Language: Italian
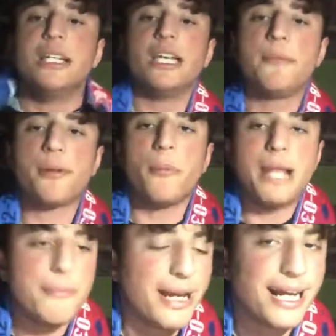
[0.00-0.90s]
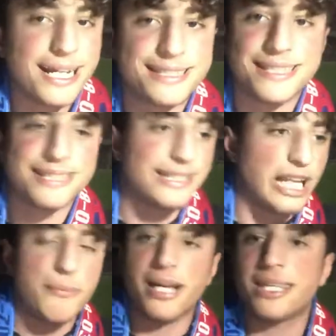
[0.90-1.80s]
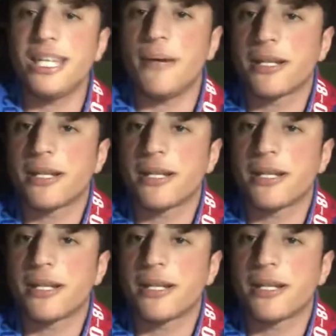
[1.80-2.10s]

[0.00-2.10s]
Il problema ragazzi è stata la manchina